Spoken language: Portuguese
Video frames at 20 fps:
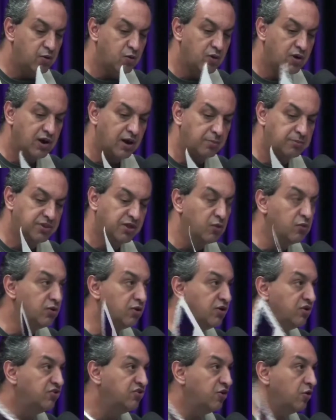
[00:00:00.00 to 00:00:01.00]
O Capitão
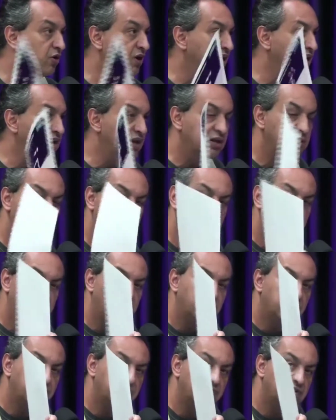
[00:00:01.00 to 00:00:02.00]
Irangelando, o
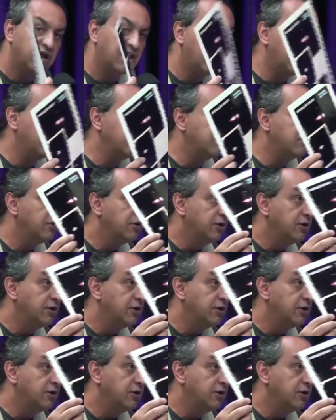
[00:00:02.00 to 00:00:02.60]
Sargento Esse é um Flávio.